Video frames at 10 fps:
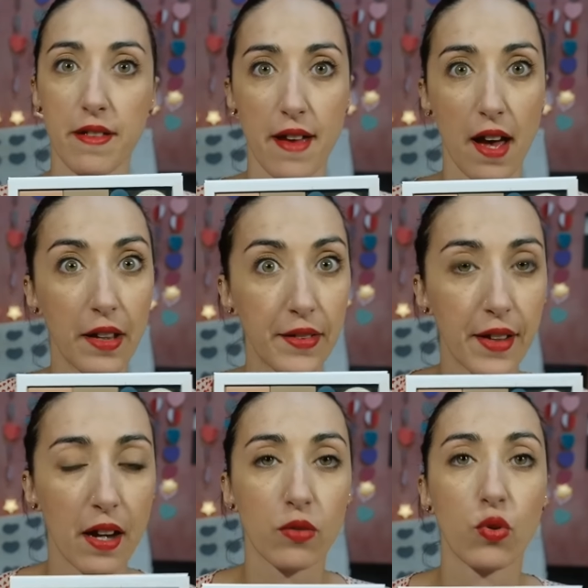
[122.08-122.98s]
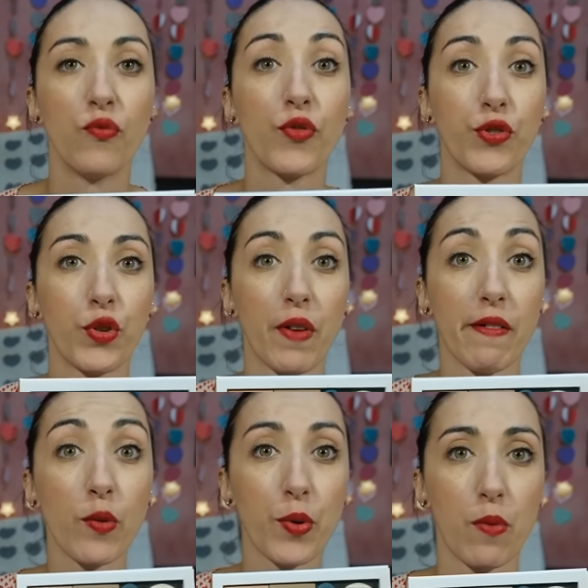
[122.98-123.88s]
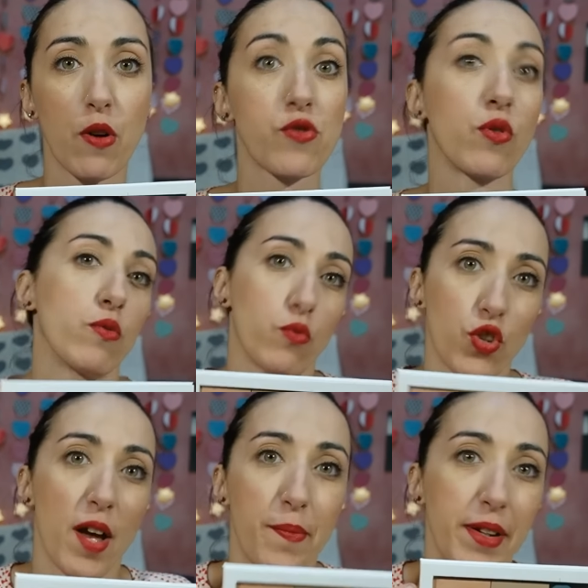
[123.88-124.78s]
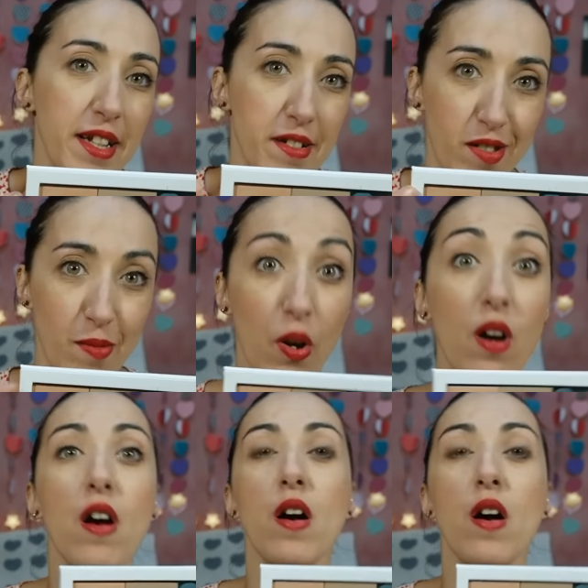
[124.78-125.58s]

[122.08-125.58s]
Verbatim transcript: niente a confronto vi avevo promosso cioè è bellissimo